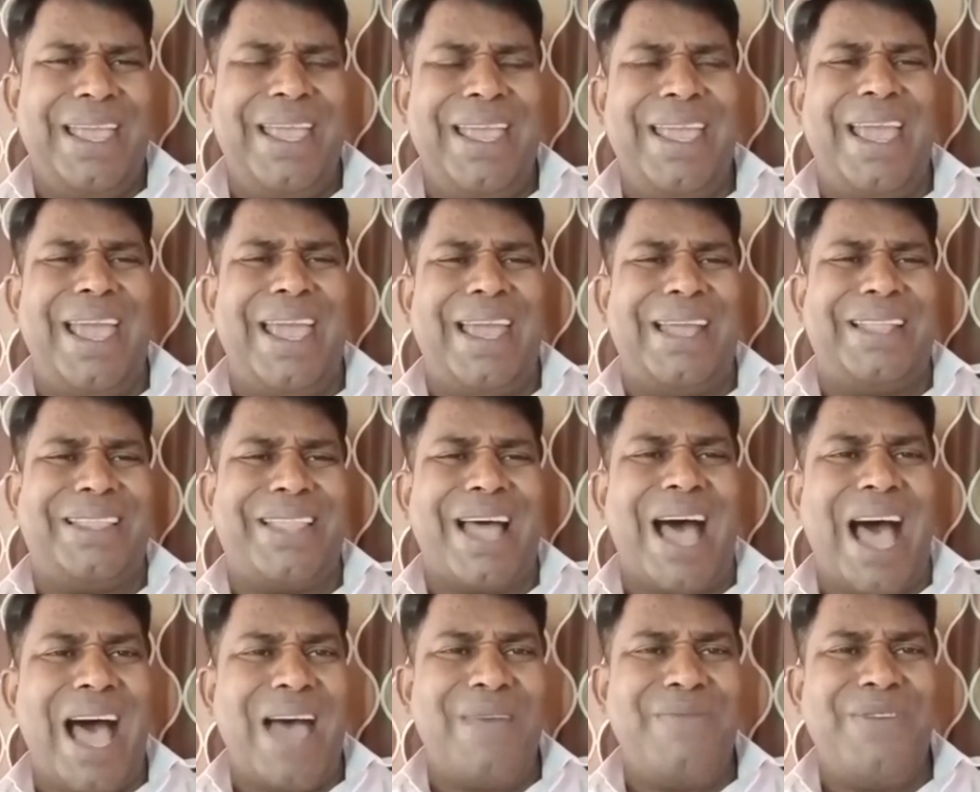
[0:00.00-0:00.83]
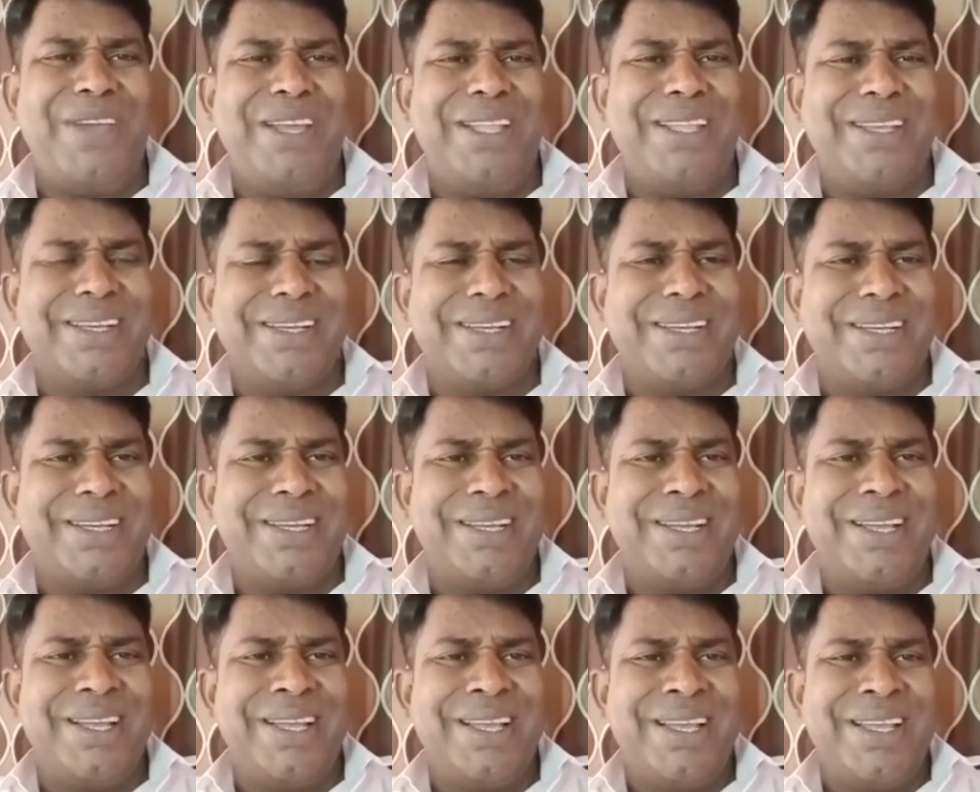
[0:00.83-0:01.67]
இங்கே தாவிது
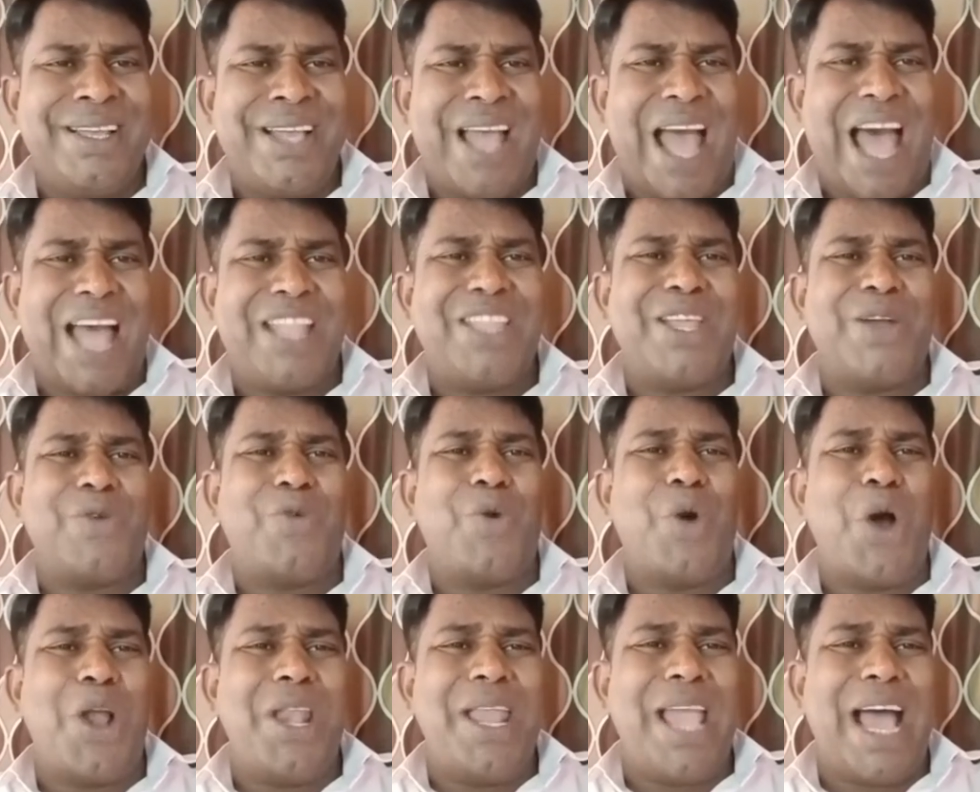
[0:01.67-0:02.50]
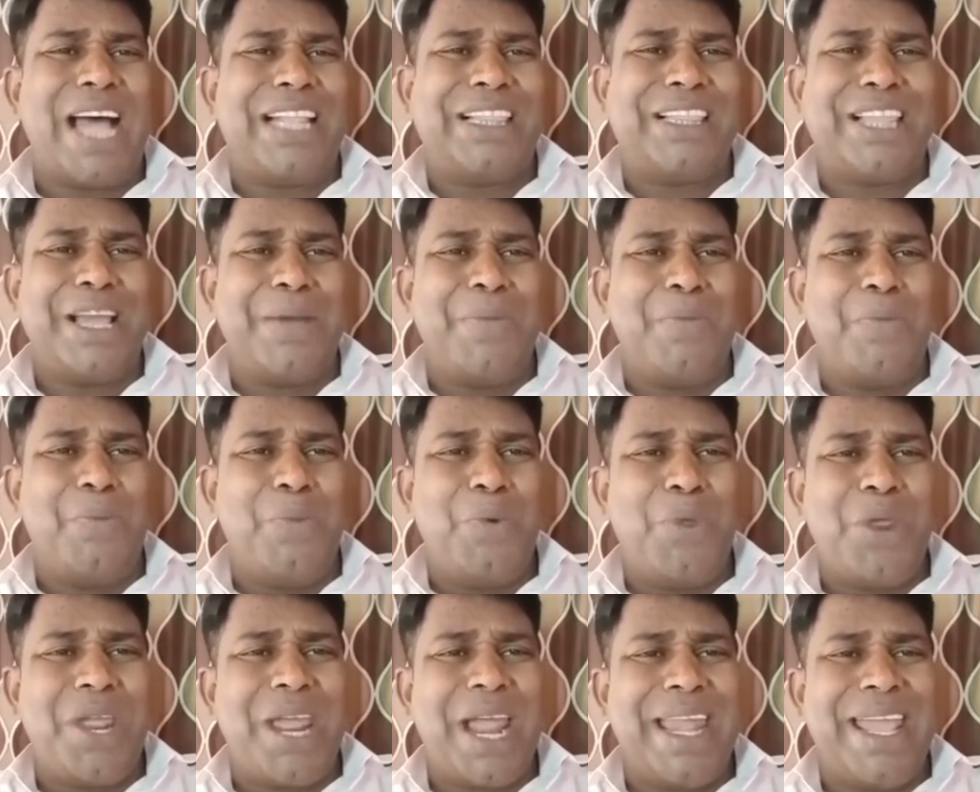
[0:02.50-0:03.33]
அந்த கோலியாத்தை
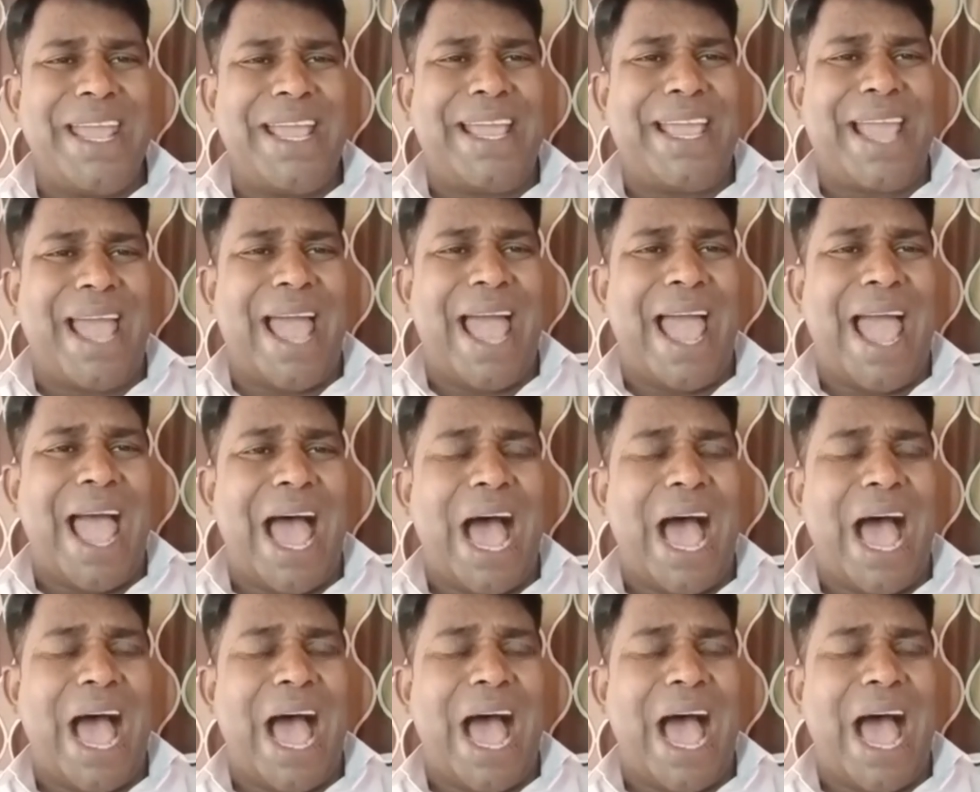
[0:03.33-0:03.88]
முறியடிக்க